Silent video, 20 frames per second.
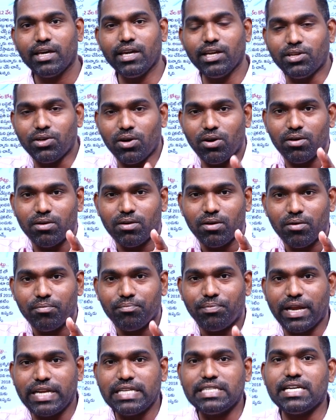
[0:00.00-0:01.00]
ఇటు
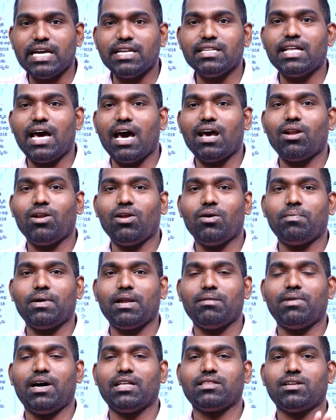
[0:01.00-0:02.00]
పెన్షన్దారు
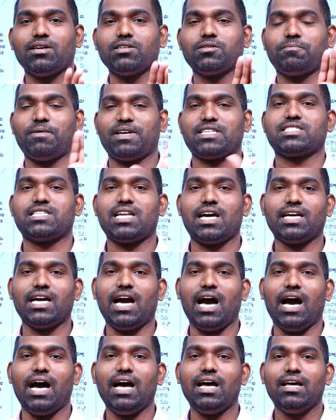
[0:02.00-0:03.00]
లోపల మాత్రం
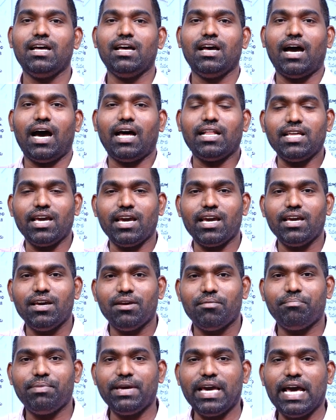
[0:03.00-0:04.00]
స్పష్టంగా అది
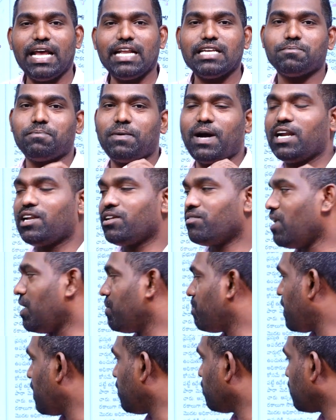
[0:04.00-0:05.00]
బీఆర్ఎస్ పార్టీ
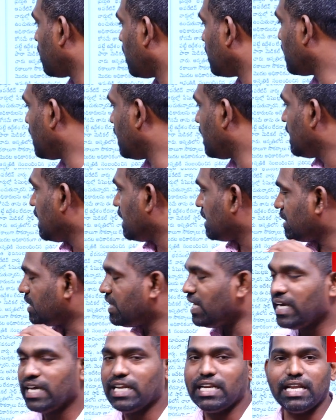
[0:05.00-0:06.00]
వైపే ఉన్నది
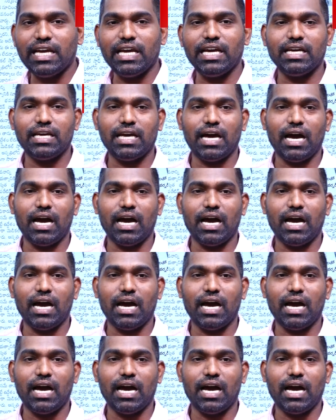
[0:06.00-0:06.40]
దీన్ని